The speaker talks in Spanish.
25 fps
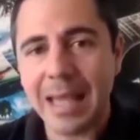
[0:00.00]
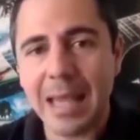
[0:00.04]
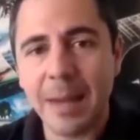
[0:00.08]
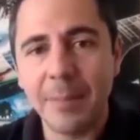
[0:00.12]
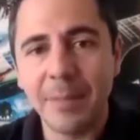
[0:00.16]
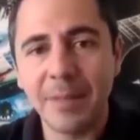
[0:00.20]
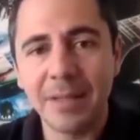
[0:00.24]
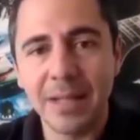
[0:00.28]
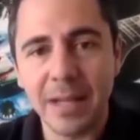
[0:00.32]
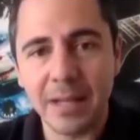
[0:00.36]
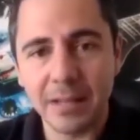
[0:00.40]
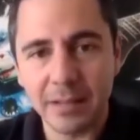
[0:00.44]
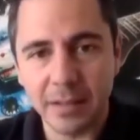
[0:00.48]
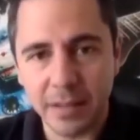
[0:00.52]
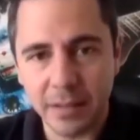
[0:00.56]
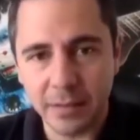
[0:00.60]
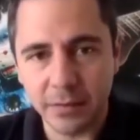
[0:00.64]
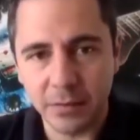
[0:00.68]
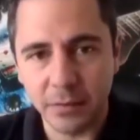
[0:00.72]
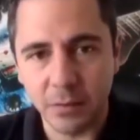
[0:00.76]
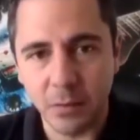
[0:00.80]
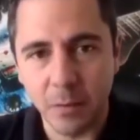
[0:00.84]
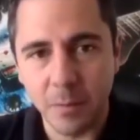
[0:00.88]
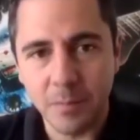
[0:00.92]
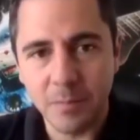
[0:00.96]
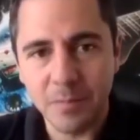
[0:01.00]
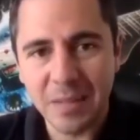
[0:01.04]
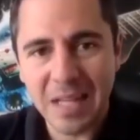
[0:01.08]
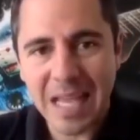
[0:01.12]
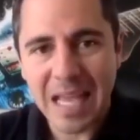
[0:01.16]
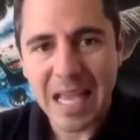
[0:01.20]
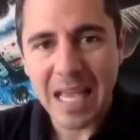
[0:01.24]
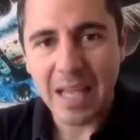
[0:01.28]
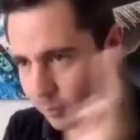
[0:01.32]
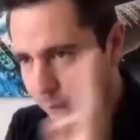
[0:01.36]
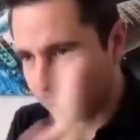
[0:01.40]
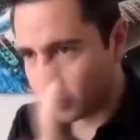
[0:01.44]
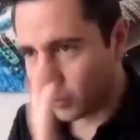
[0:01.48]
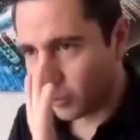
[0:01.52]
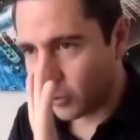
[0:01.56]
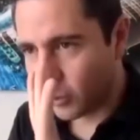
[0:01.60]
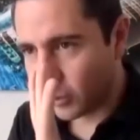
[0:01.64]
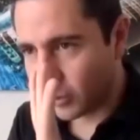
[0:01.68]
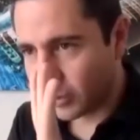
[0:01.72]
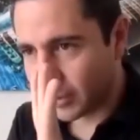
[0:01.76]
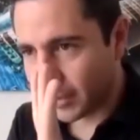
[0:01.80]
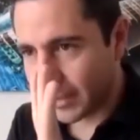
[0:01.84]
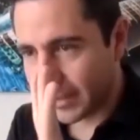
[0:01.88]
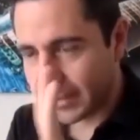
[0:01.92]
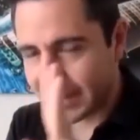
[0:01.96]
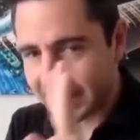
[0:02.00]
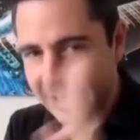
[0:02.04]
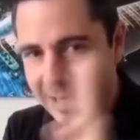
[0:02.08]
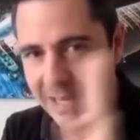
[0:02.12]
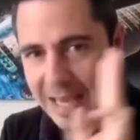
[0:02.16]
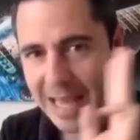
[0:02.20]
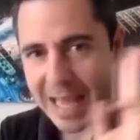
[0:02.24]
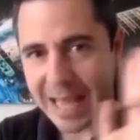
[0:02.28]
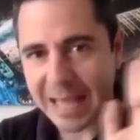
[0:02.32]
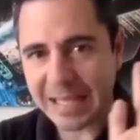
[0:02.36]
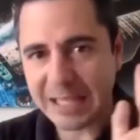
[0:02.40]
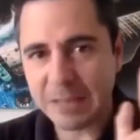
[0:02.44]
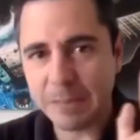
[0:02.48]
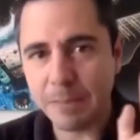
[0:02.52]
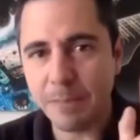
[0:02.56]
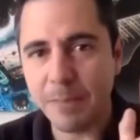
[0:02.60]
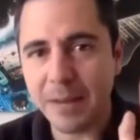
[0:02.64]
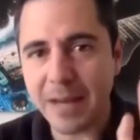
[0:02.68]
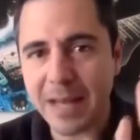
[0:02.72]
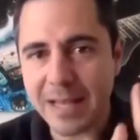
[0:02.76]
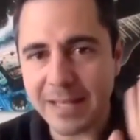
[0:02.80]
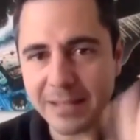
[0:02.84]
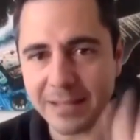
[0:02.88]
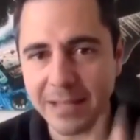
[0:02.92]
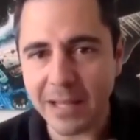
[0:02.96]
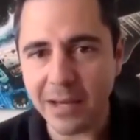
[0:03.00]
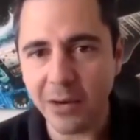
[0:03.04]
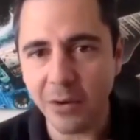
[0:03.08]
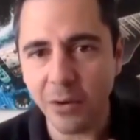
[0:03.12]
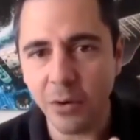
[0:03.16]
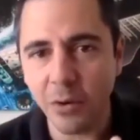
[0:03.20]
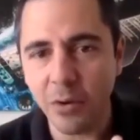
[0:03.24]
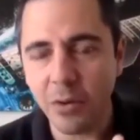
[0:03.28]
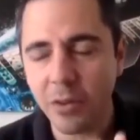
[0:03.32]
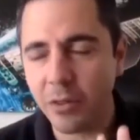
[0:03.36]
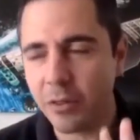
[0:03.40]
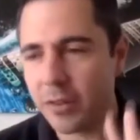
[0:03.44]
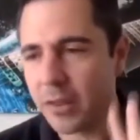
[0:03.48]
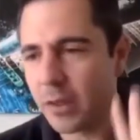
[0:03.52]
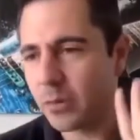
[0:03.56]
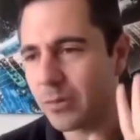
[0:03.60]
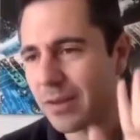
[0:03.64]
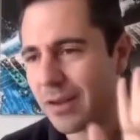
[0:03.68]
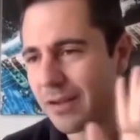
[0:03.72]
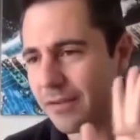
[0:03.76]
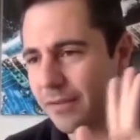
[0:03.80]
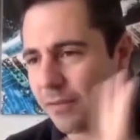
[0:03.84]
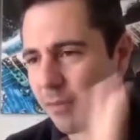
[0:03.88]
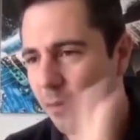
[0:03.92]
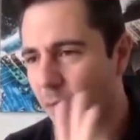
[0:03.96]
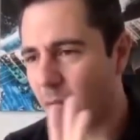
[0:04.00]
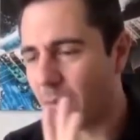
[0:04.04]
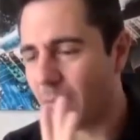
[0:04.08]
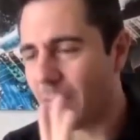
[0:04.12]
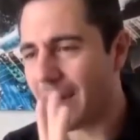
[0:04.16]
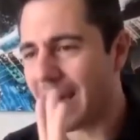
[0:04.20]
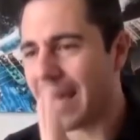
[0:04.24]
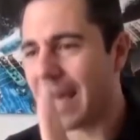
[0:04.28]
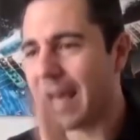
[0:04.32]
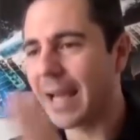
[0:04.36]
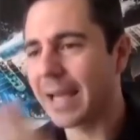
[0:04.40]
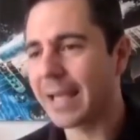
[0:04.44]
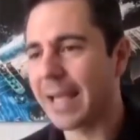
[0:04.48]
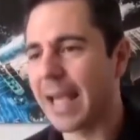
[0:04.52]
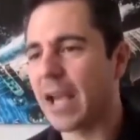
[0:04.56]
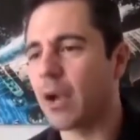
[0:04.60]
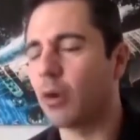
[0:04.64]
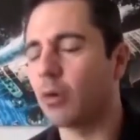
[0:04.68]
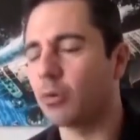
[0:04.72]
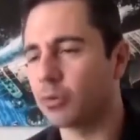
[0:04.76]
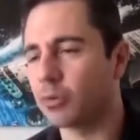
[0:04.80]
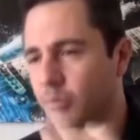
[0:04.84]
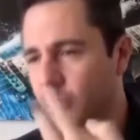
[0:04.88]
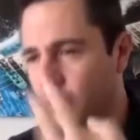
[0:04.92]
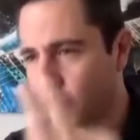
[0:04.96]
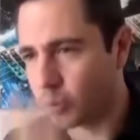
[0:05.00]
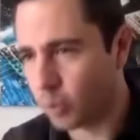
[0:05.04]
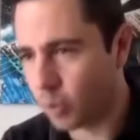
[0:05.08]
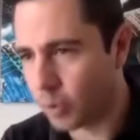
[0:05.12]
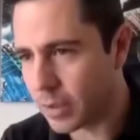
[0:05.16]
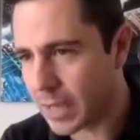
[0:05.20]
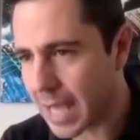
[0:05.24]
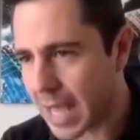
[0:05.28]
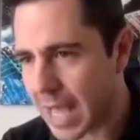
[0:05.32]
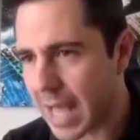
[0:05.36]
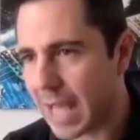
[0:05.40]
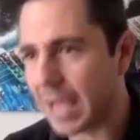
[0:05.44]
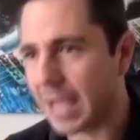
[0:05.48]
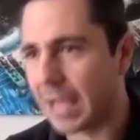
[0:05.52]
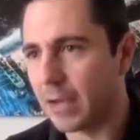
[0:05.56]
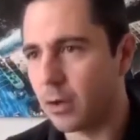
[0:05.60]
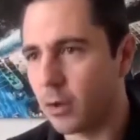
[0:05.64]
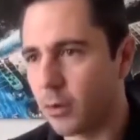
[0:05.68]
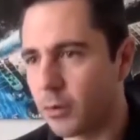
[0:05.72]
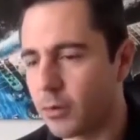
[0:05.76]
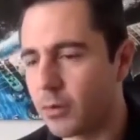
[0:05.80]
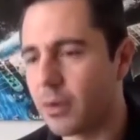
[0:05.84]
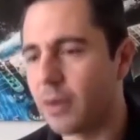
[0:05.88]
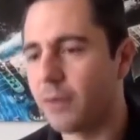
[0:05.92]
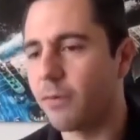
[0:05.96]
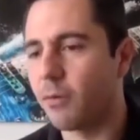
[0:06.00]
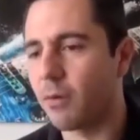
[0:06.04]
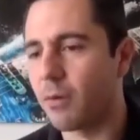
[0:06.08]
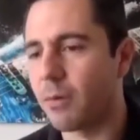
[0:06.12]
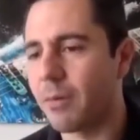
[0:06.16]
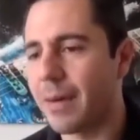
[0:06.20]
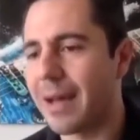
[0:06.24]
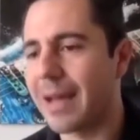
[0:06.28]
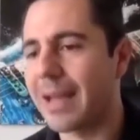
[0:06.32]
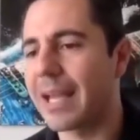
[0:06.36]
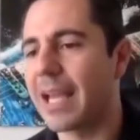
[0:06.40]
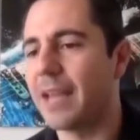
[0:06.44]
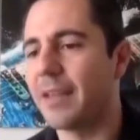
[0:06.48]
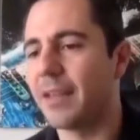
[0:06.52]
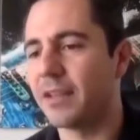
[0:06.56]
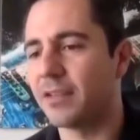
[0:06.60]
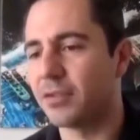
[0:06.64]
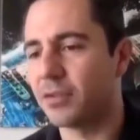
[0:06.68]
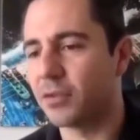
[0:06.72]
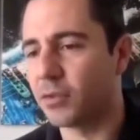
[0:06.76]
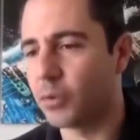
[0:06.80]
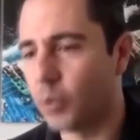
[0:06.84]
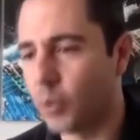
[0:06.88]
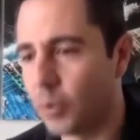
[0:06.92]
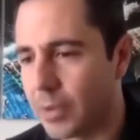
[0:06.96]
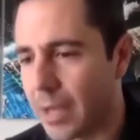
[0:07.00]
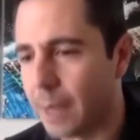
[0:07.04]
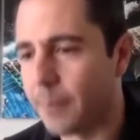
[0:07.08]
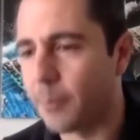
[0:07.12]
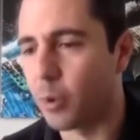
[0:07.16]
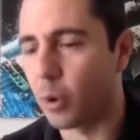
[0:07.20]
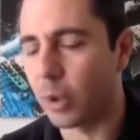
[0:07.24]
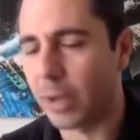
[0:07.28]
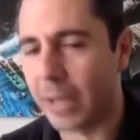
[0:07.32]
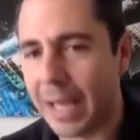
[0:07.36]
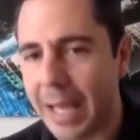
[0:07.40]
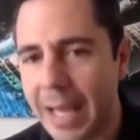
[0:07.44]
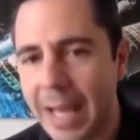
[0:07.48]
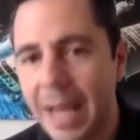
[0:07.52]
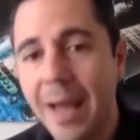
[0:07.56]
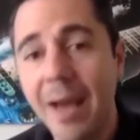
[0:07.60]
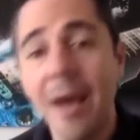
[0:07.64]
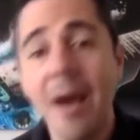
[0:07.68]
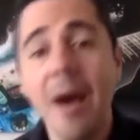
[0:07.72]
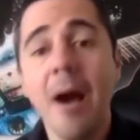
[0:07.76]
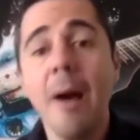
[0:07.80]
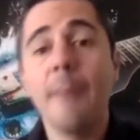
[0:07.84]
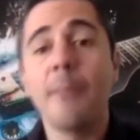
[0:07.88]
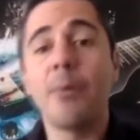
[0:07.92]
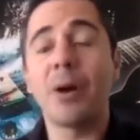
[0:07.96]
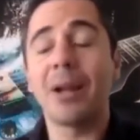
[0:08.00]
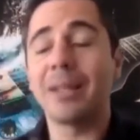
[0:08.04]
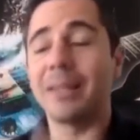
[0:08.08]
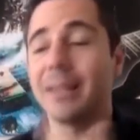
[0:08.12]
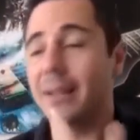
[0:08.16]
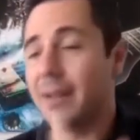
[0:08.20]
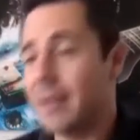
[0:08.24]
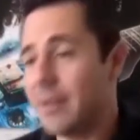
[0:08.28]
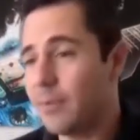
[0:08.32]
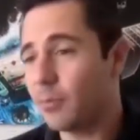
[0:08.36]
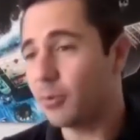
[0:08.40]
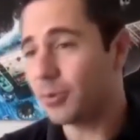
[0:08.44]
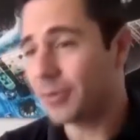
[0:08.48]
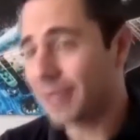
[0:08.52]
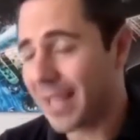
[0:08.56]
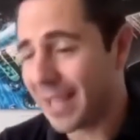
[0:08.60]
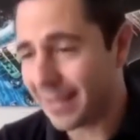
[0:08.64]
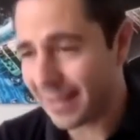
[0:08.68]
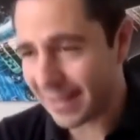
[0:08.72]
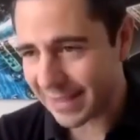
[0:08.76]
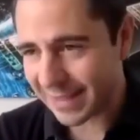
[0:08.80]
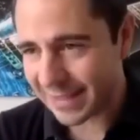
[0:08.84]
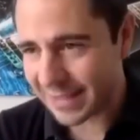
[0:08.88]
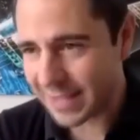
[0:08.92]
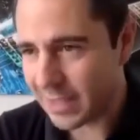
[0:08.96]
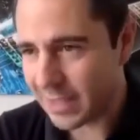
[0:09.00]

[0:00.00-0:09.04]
hay que aprender a hacer esto. Es el punto número tres. Exprésalo de una forma construya y no de una forma que destruya. ¿Por qué? Porque tenemos que